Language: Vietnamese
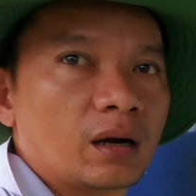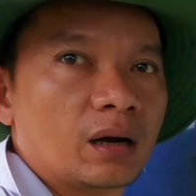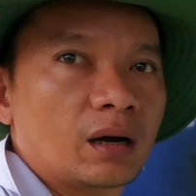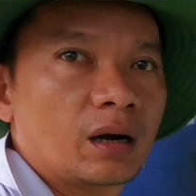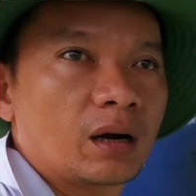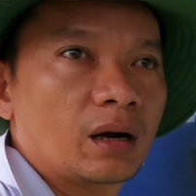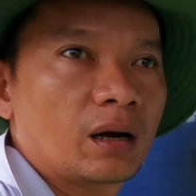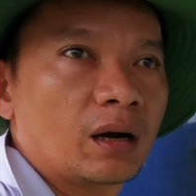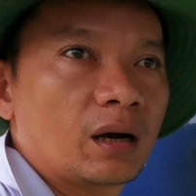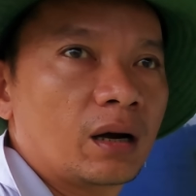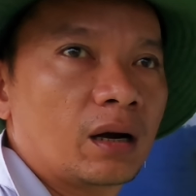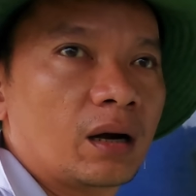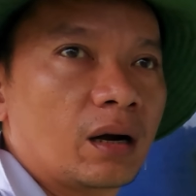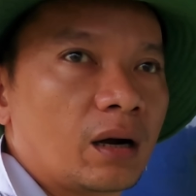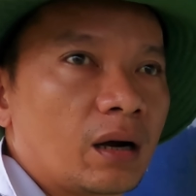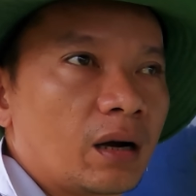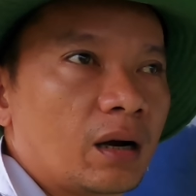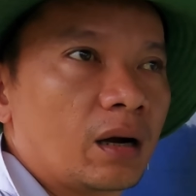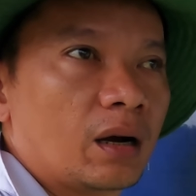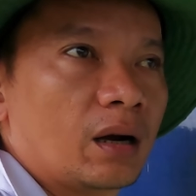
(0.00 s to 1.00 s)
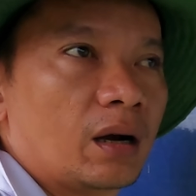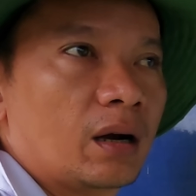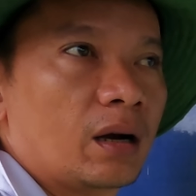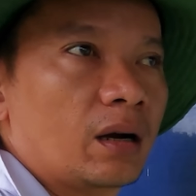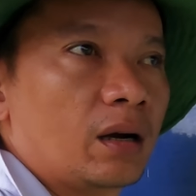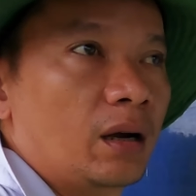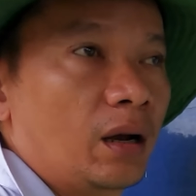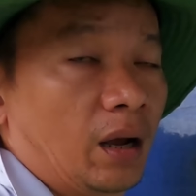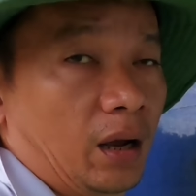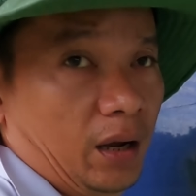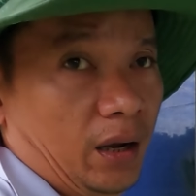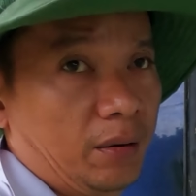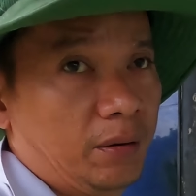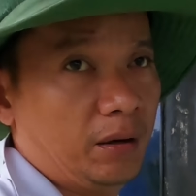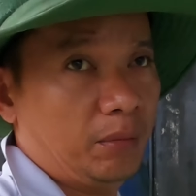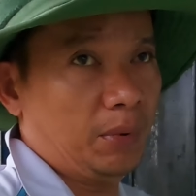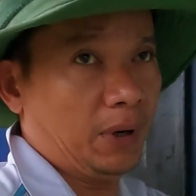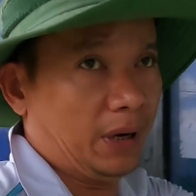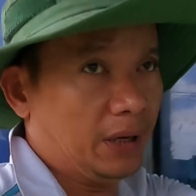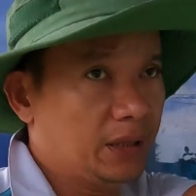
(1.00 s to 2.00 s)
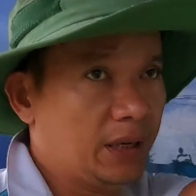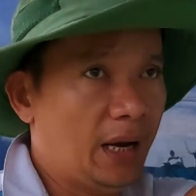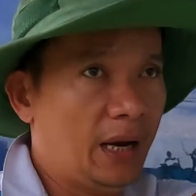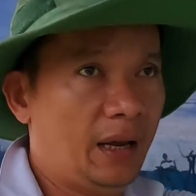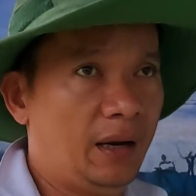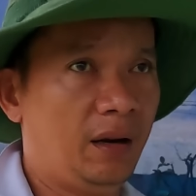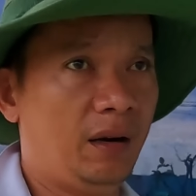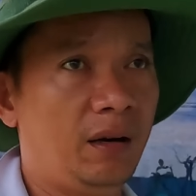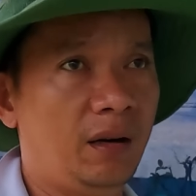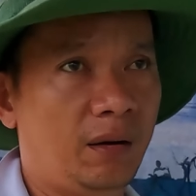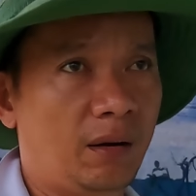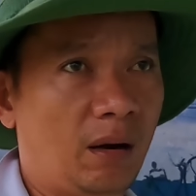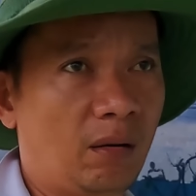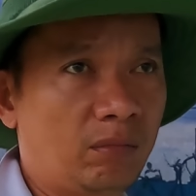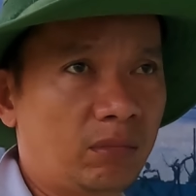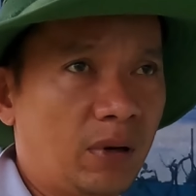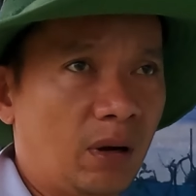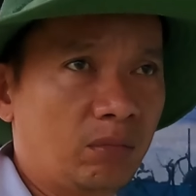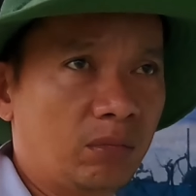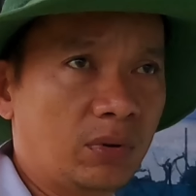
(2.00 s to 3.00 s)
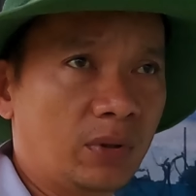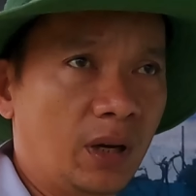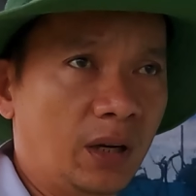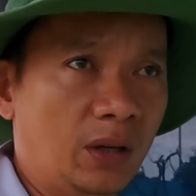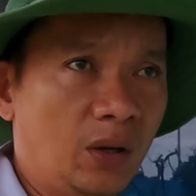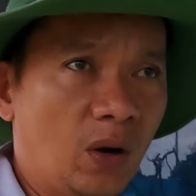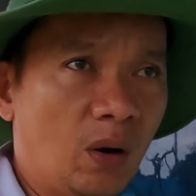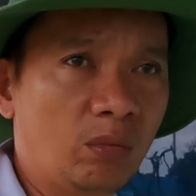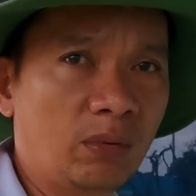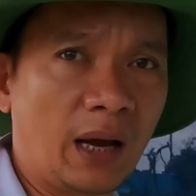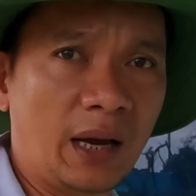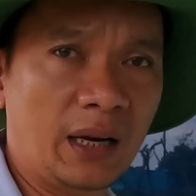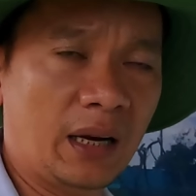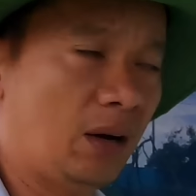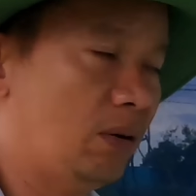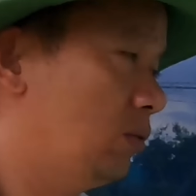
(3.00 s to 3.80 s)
anh sẽ lấy cái điện thoại lên. Ê, nhưng mà cái xe đó là ông ông nhìn vô không thấy